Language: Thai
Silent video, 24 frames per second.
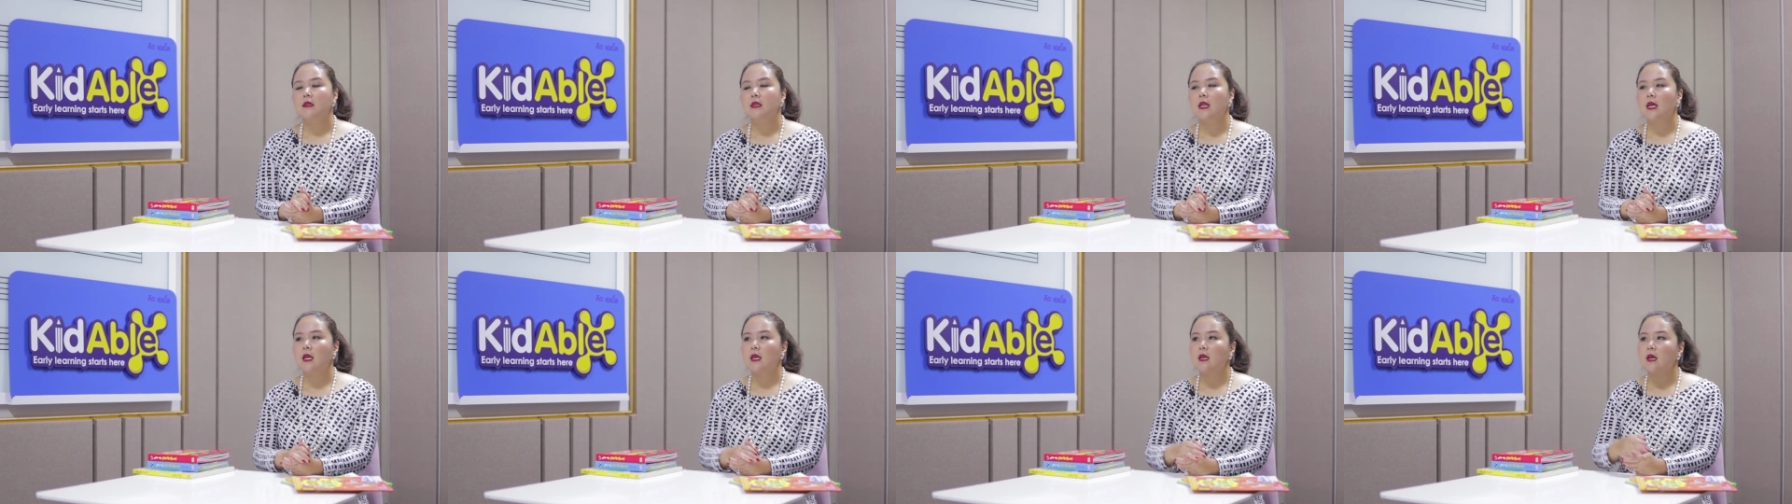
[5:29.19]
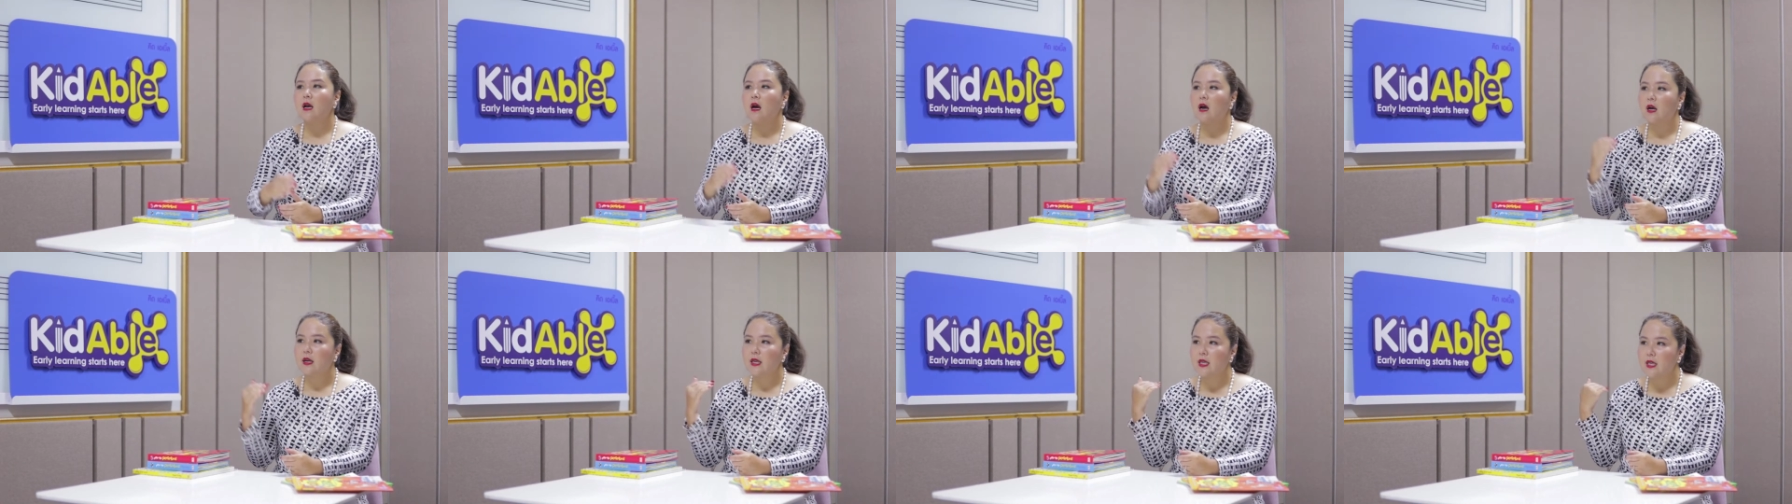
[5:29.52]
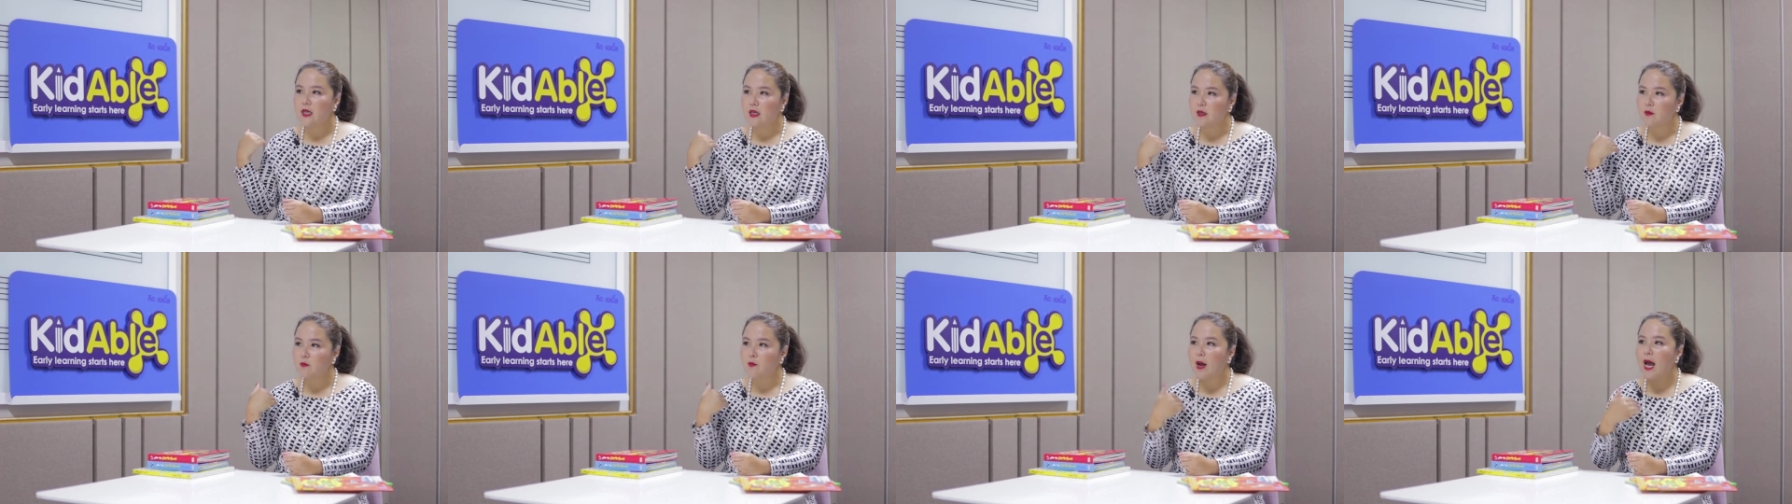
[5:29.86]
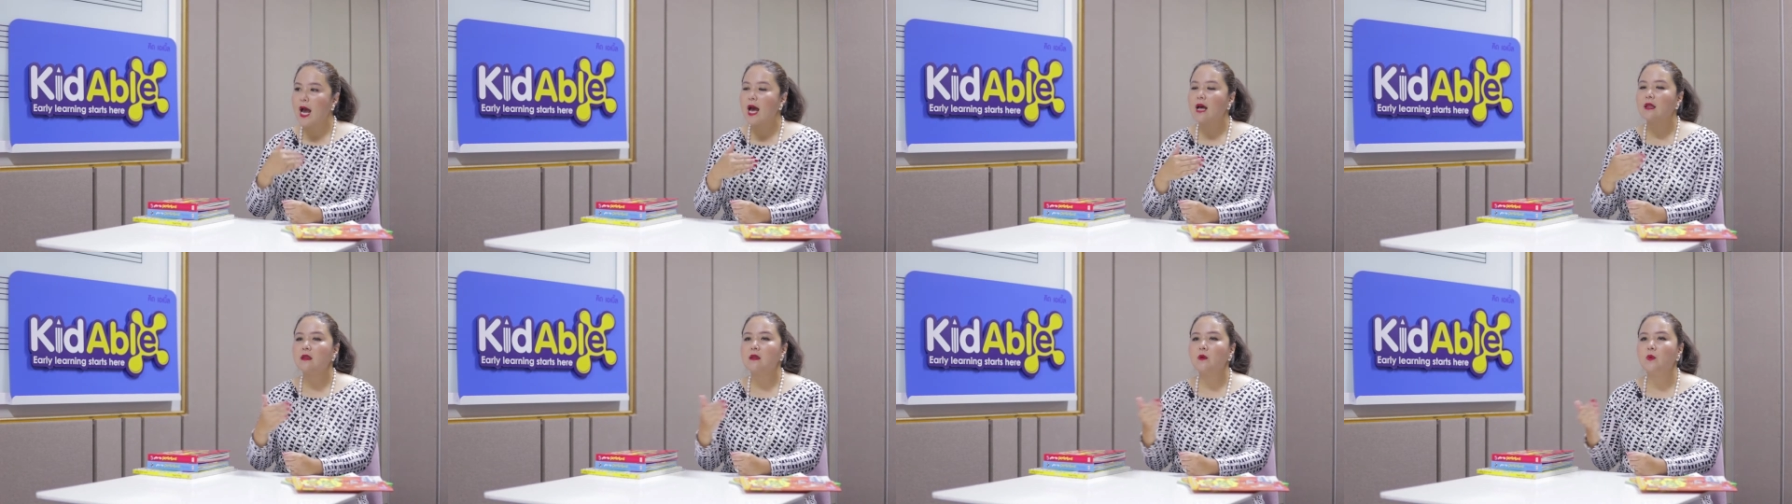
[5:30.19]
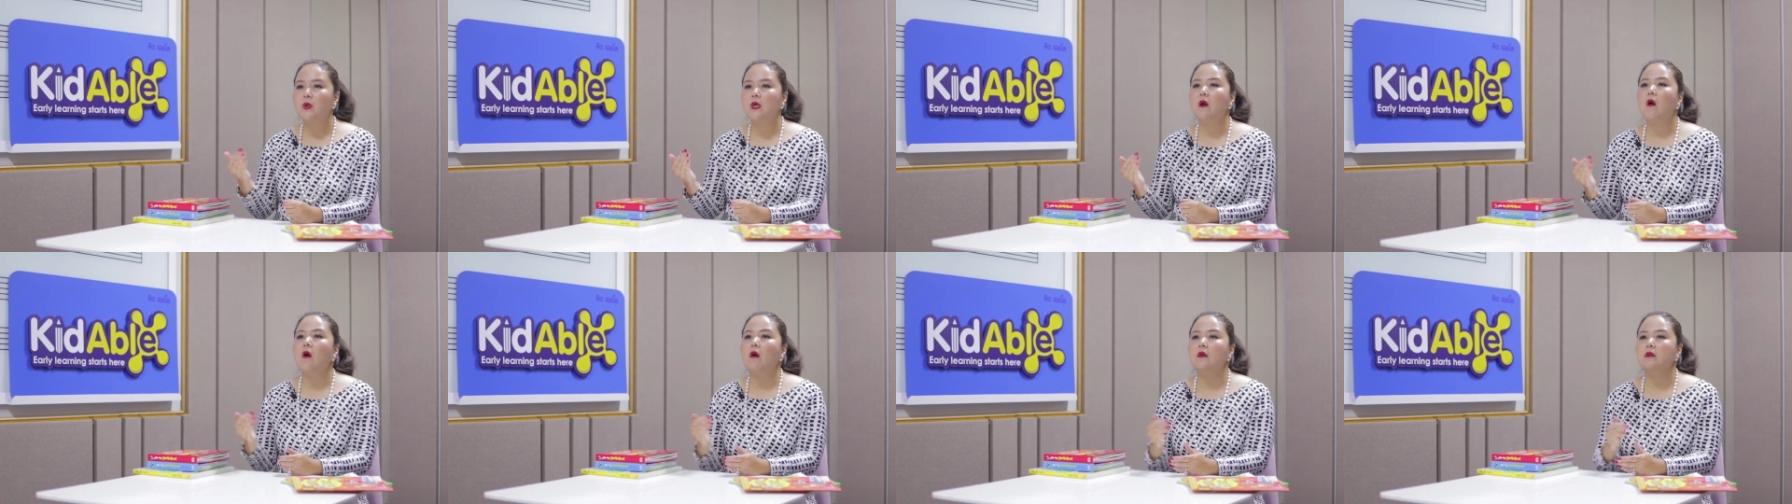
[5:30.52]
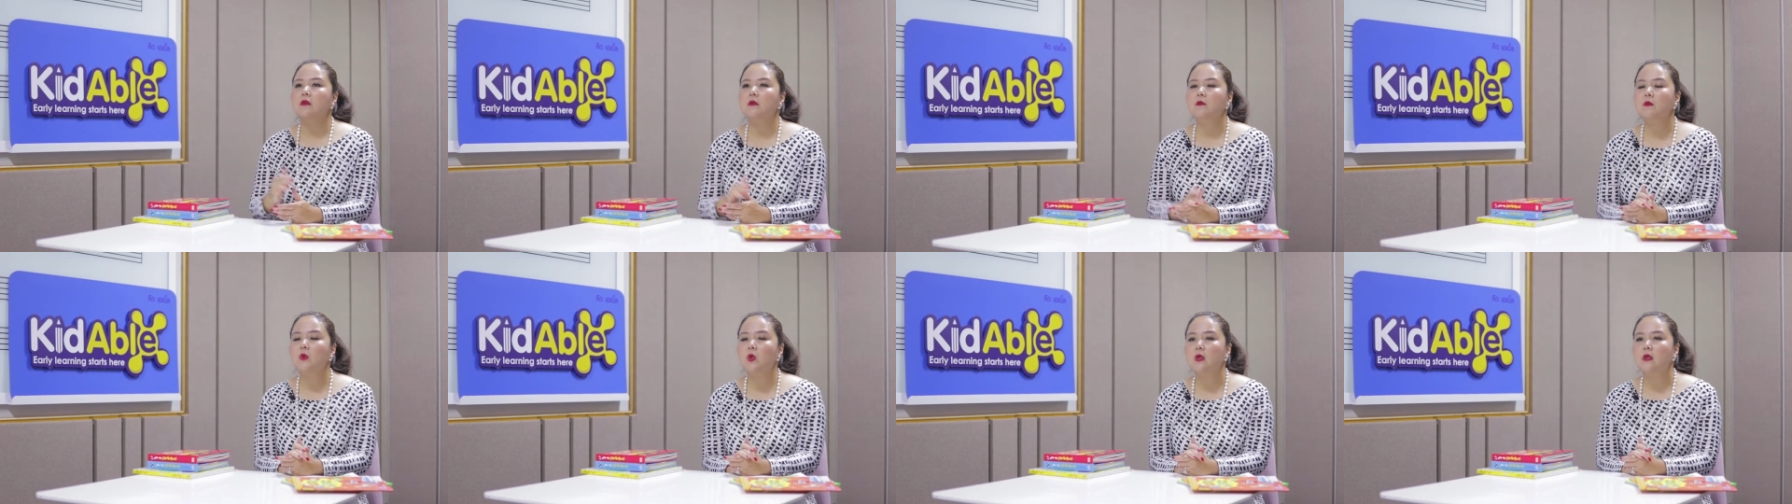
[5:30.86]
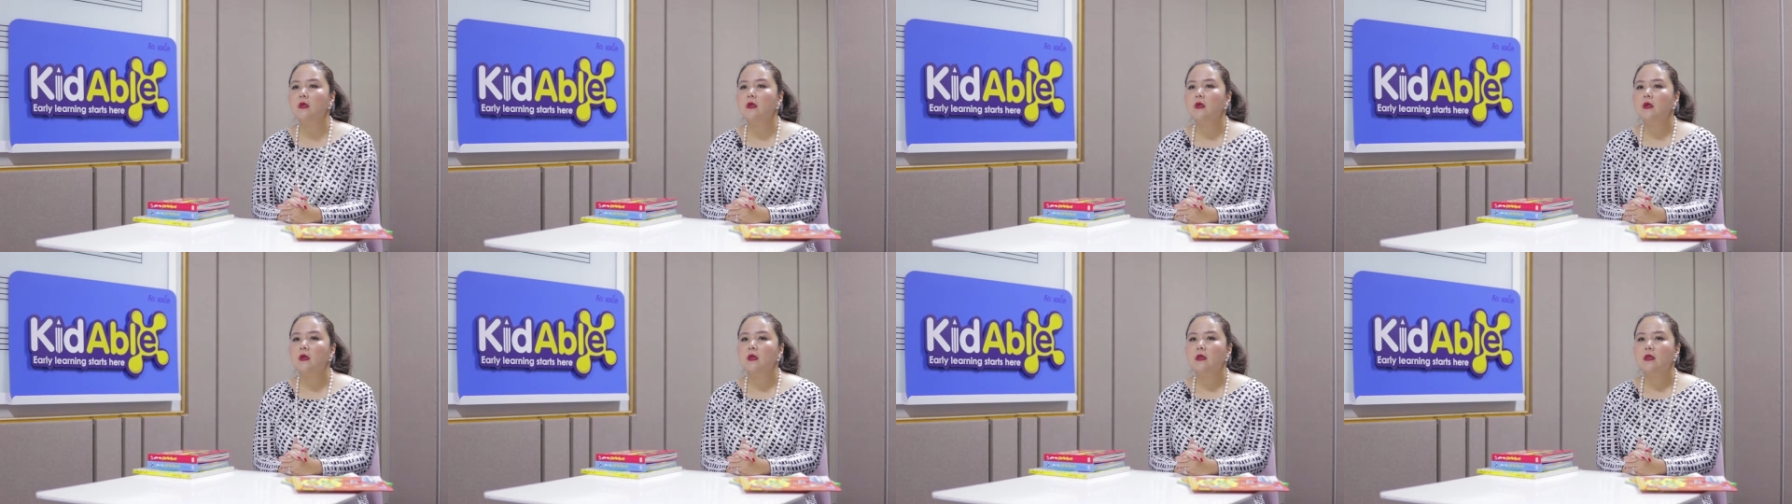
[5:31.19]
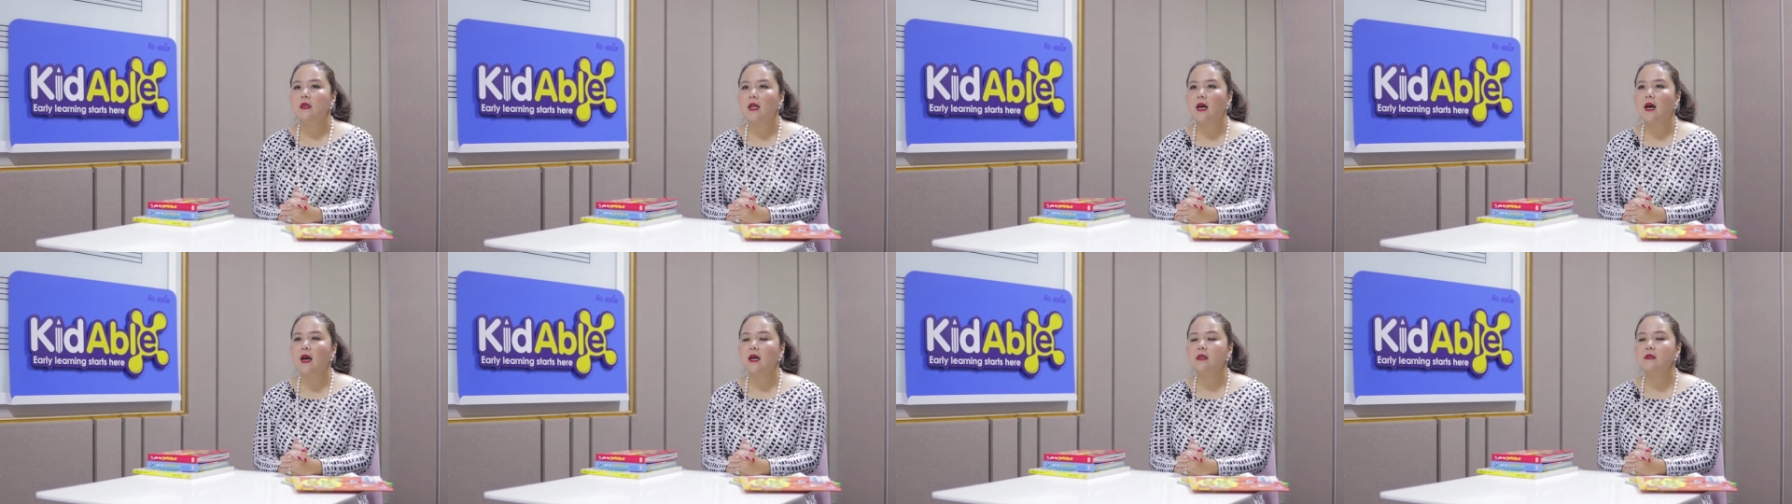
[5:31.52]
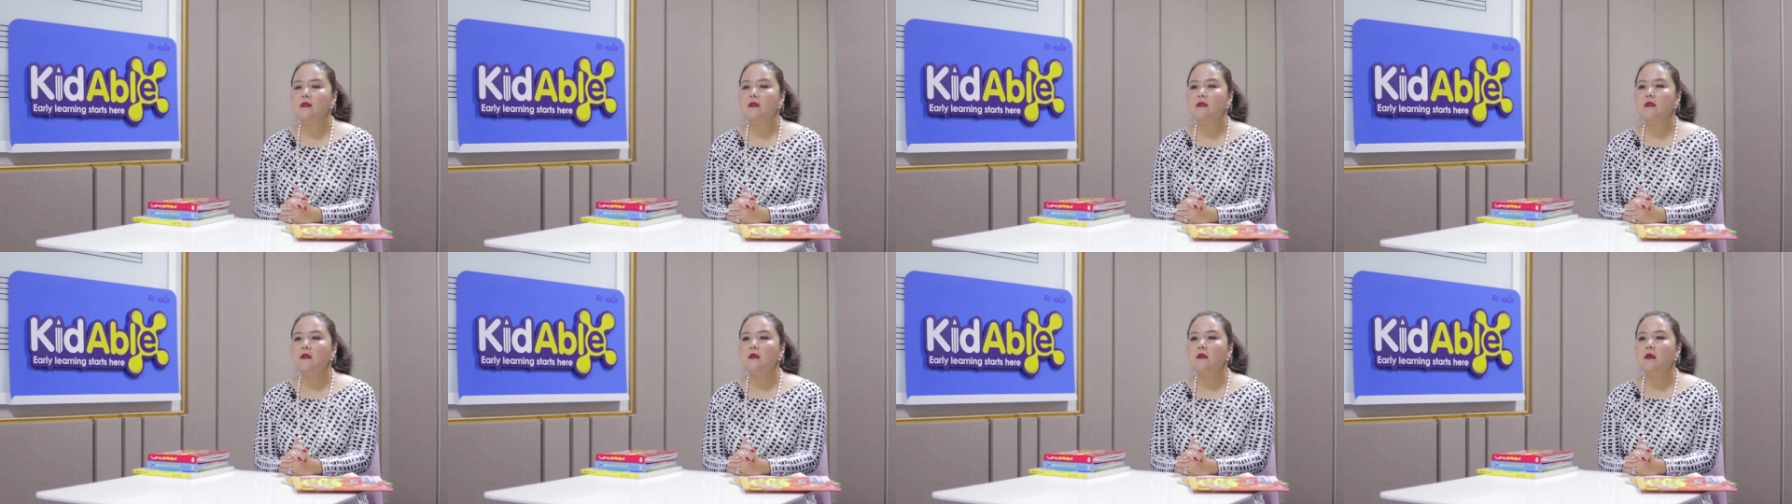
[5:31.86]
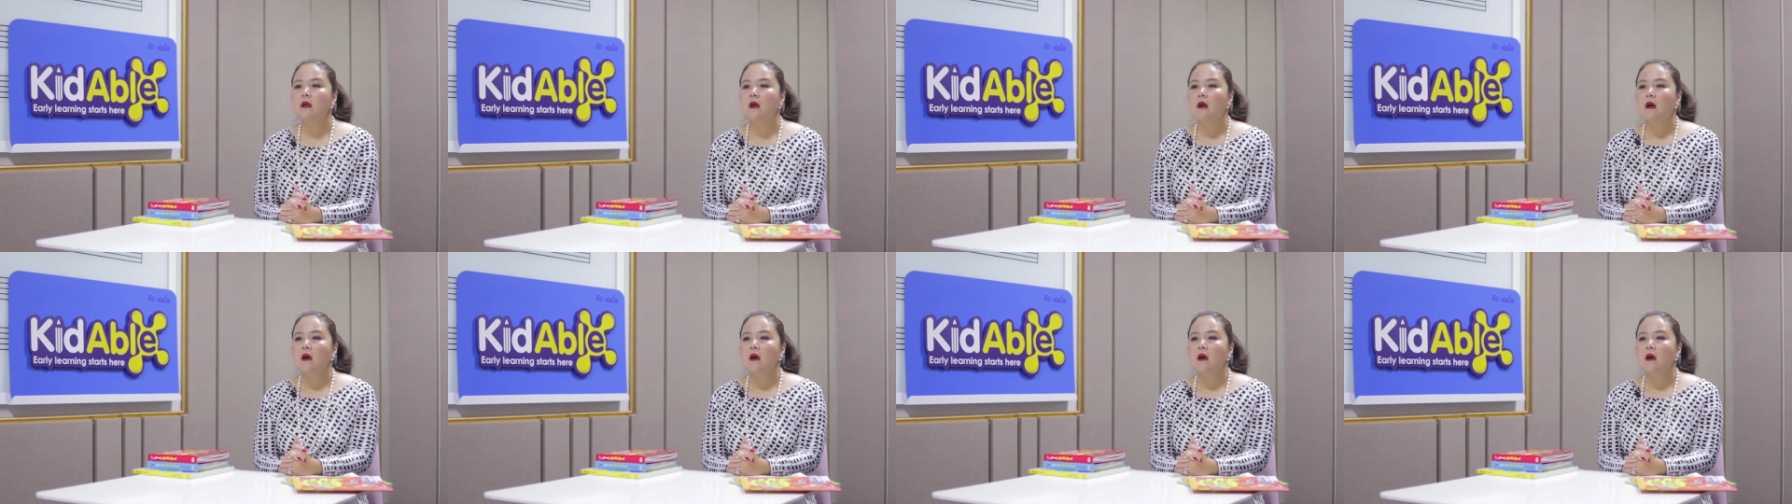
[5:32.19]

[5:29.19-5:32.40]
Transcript: ในเขตภาคตะวันออกทั้งหมด นะคะซึ่ง